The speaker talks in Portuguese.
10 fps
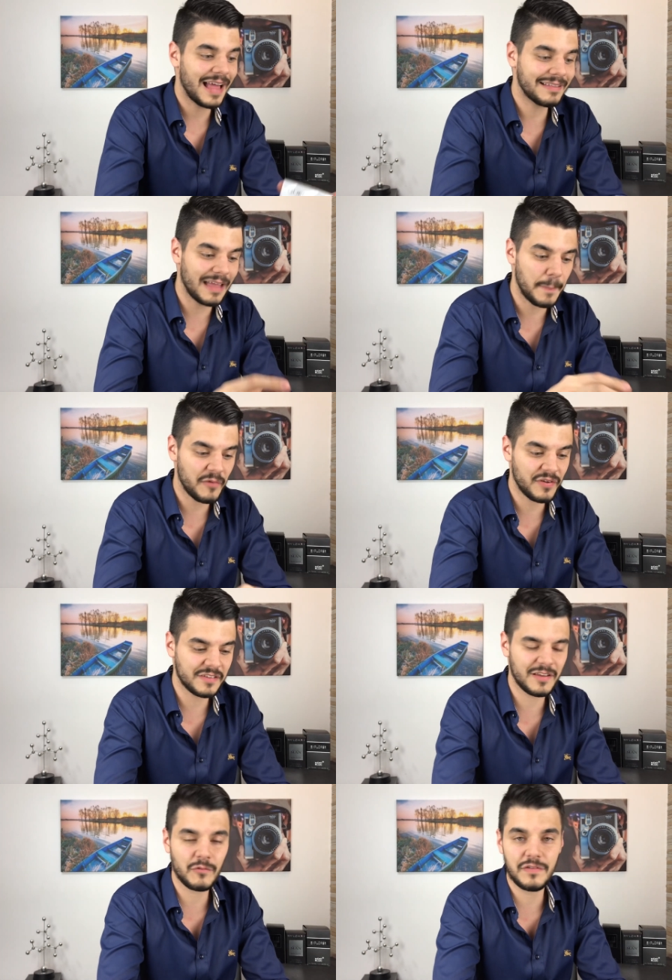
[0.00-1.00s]
dá até para
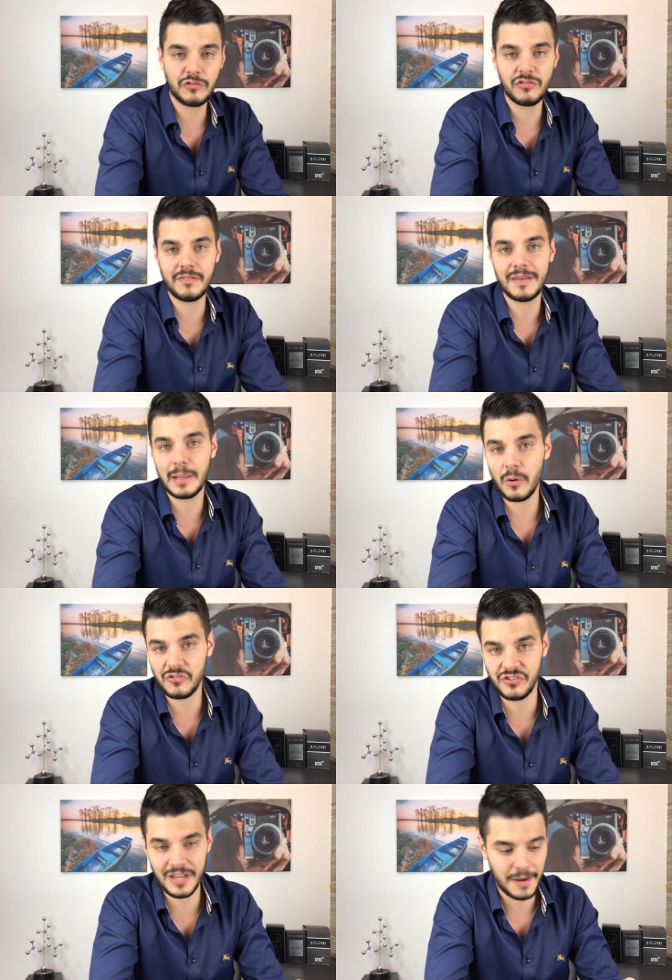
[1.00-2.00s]
fazer um vídeo de
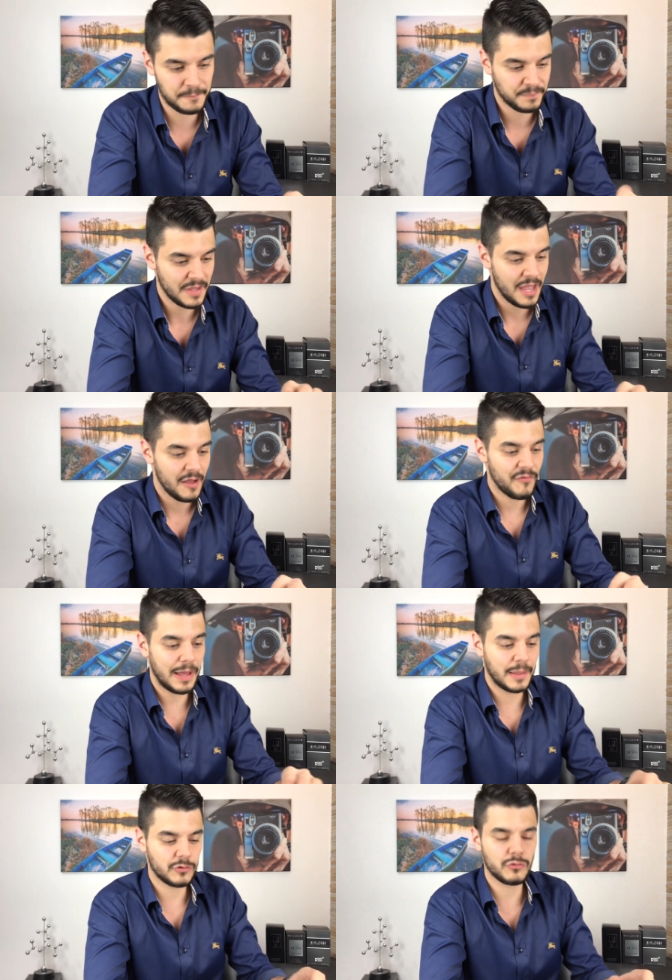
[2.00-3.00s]
trilogia
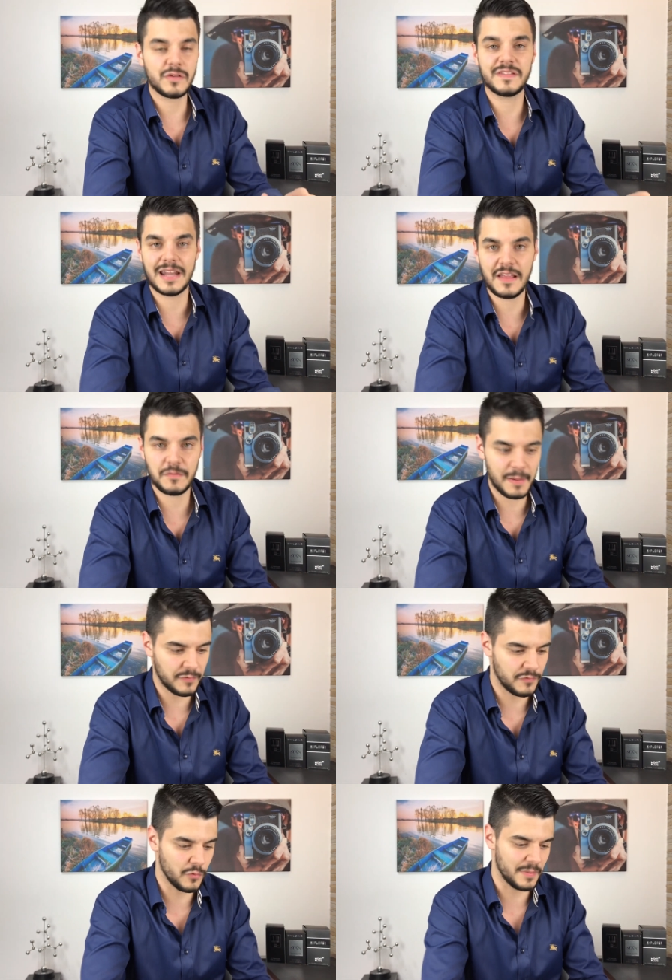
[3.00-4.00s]
falando dos três
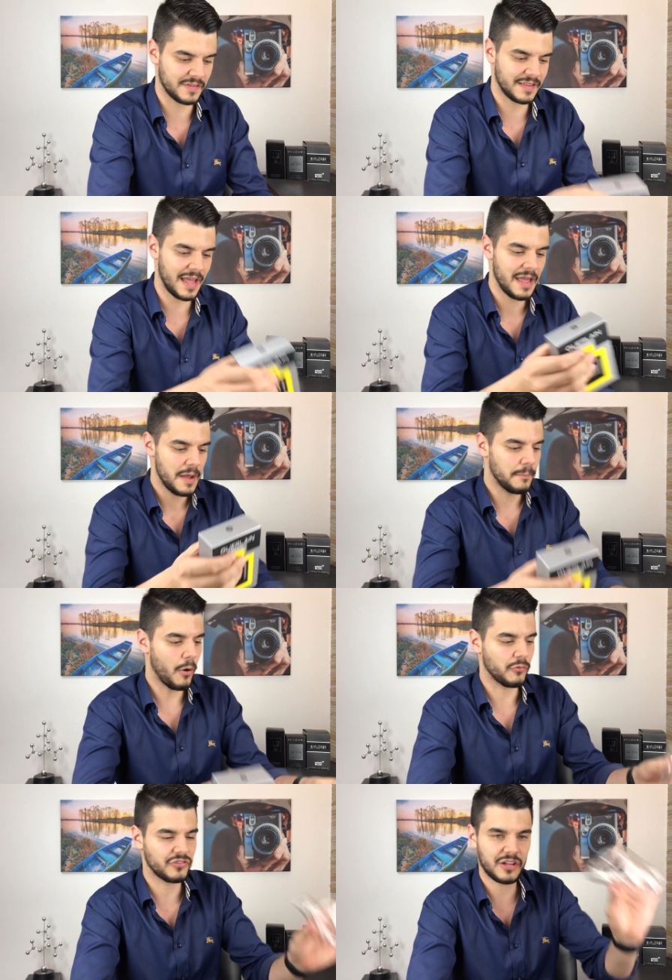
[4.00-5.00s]
perfumes, né?
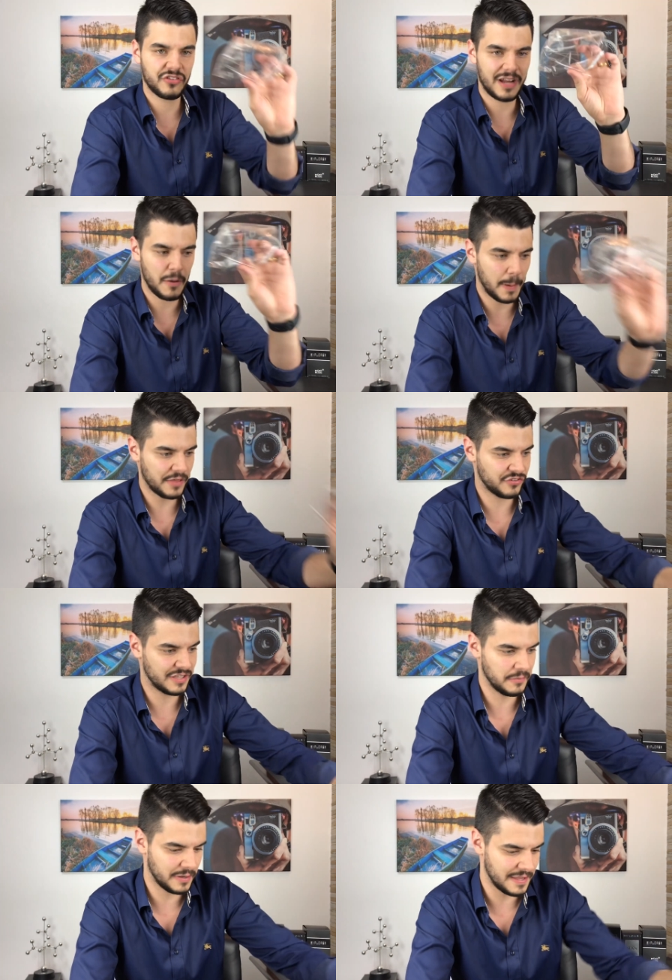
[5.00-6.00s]
Bom, já tirei o
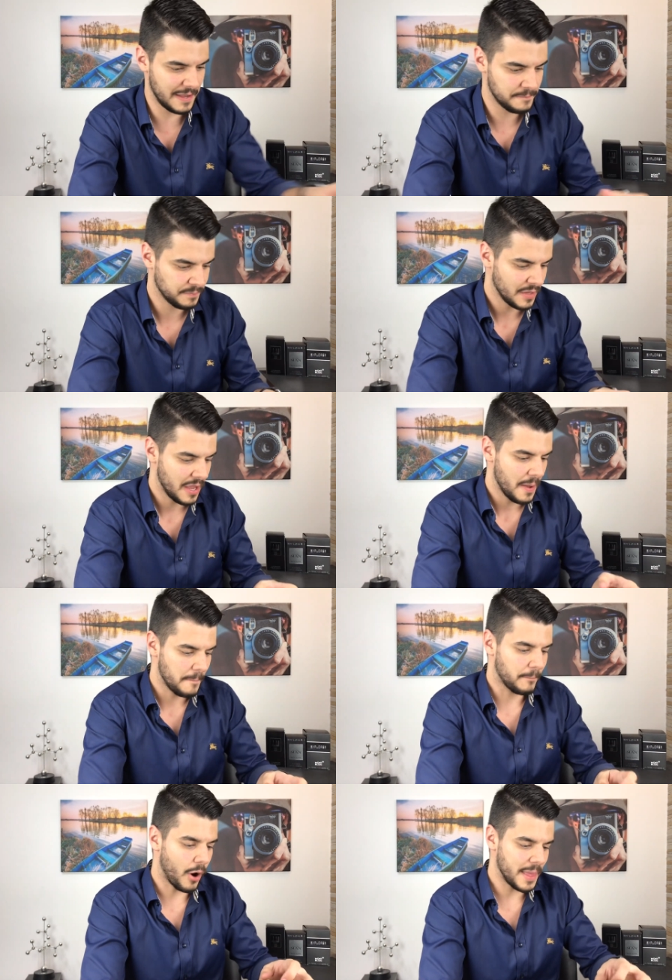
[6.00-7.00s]
plastiquinho aqui.
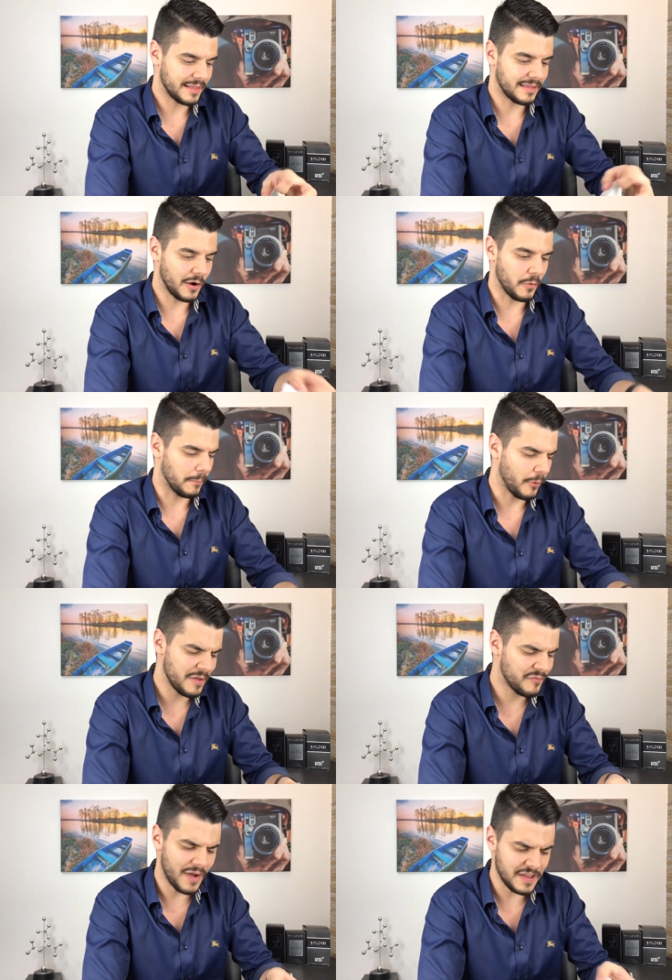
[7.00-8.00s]
Bora então
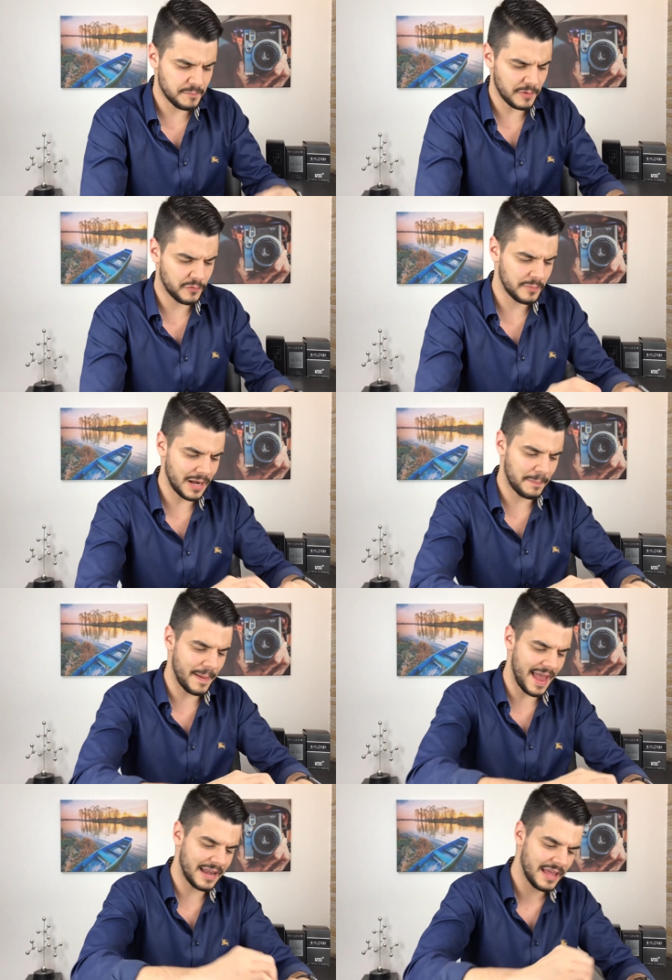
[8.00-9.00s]
borrifar esse perfume na
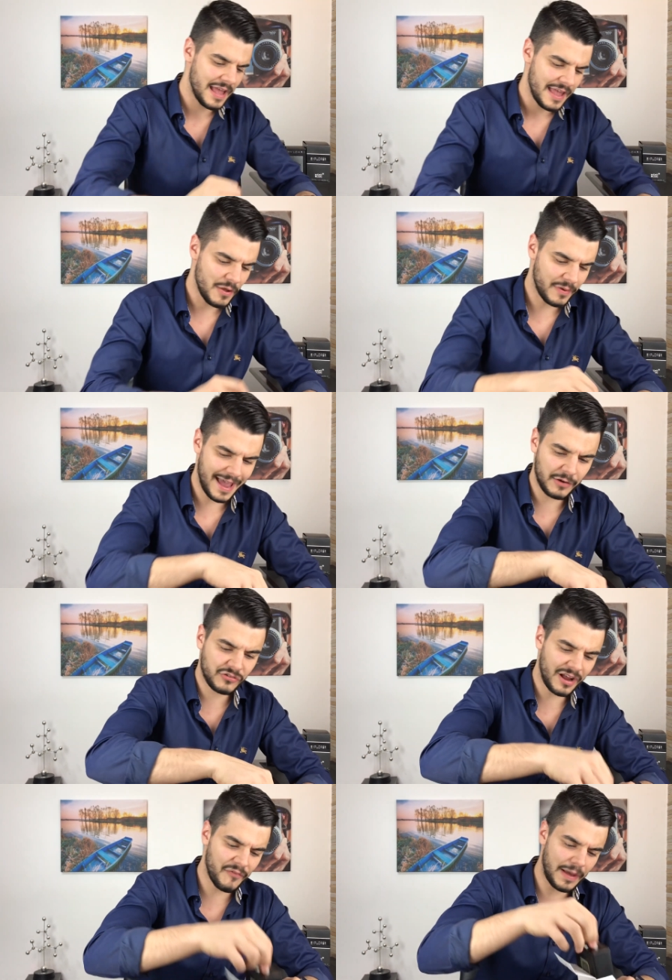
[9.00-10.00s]
pele e eu quero
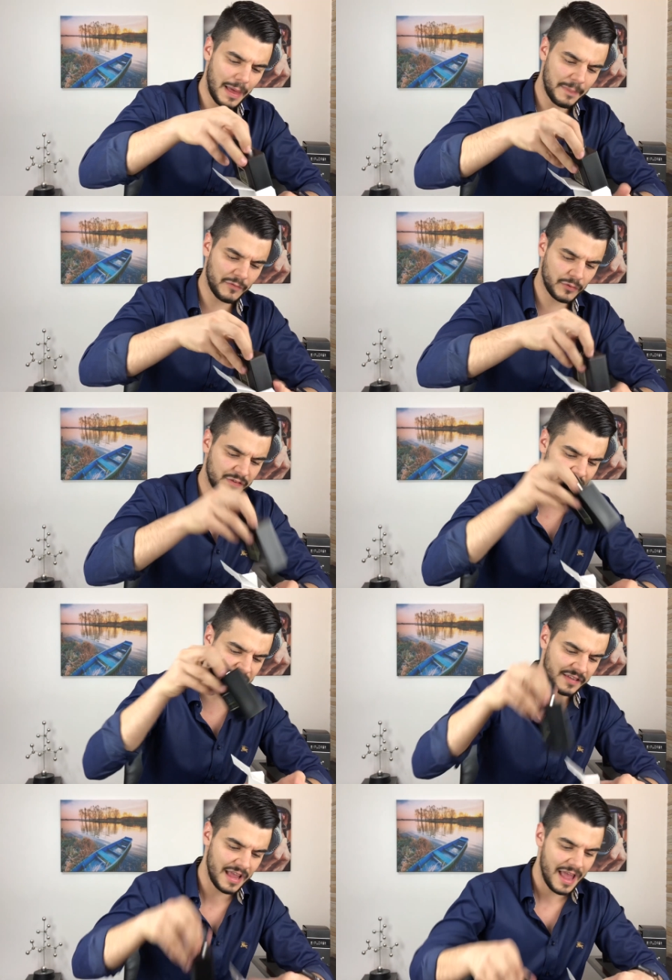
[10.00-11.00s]
já falar para
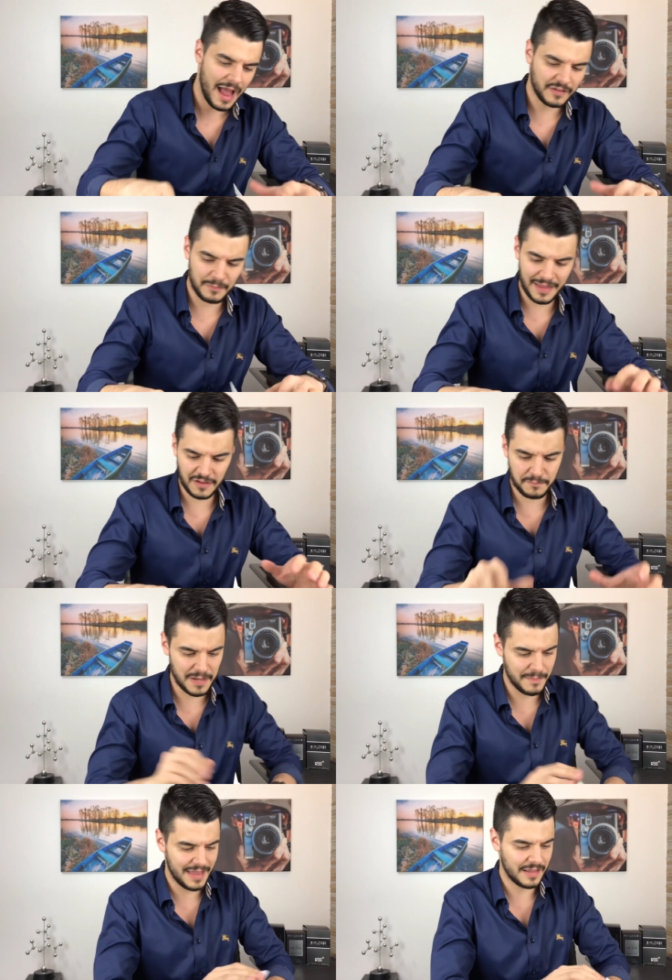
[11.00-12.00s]
vocês as minhas
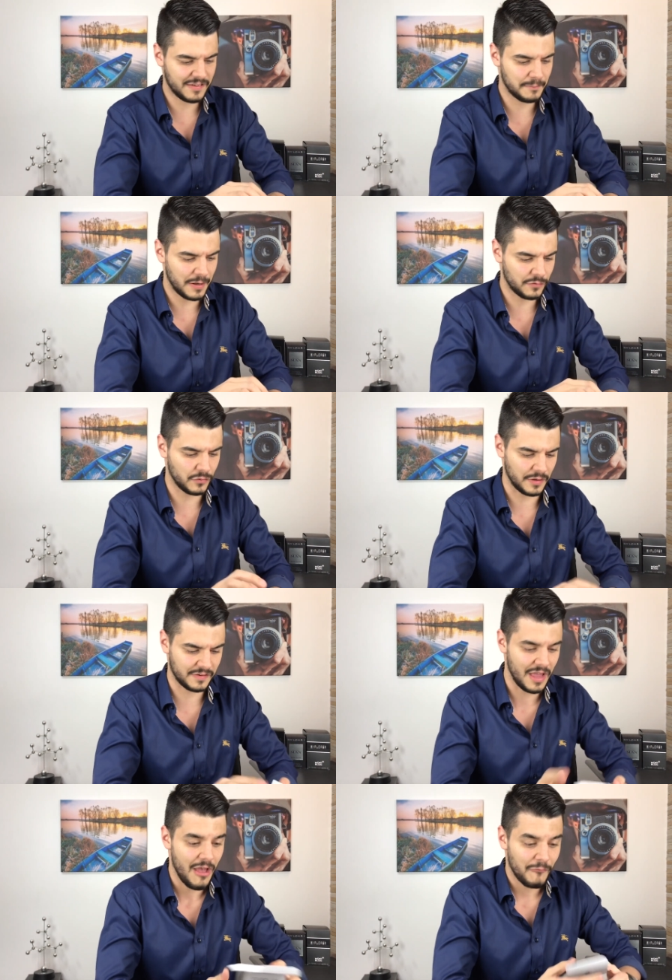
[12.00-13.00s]
primeiras impressões.